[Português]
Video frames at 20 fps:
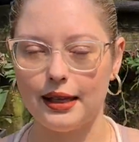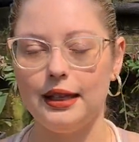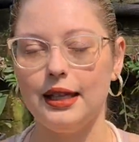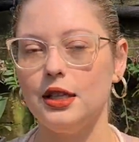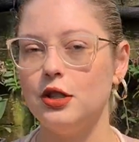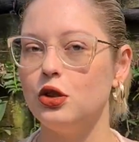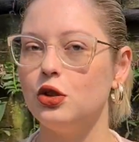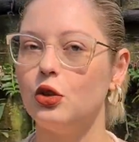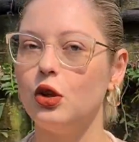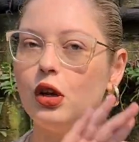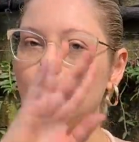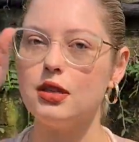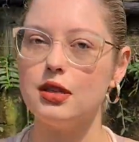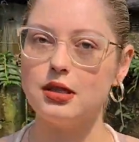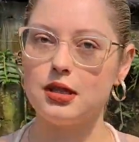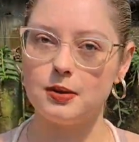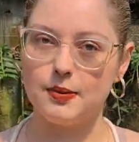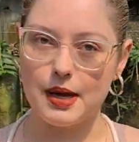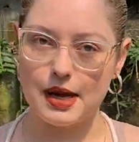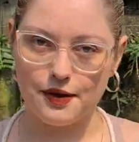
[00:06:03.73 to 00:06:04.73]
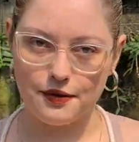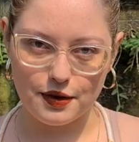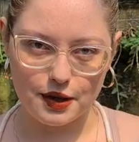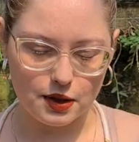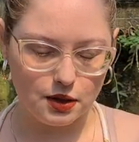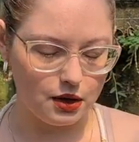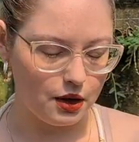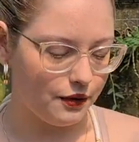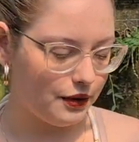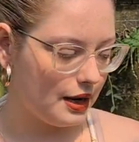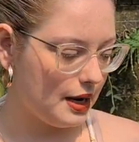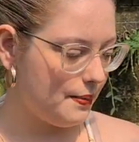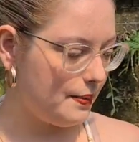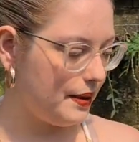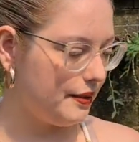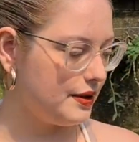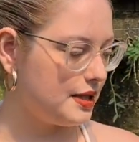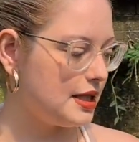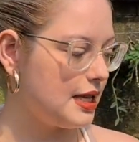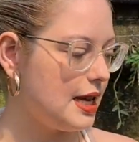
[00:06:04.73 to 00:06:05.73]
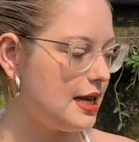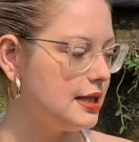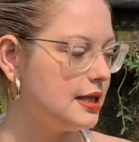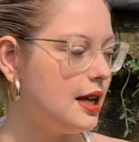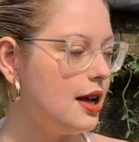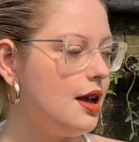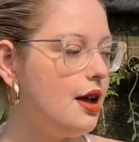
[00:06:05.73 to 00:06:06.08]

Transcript: além de todos esses benefícios que eu falei pra vocês,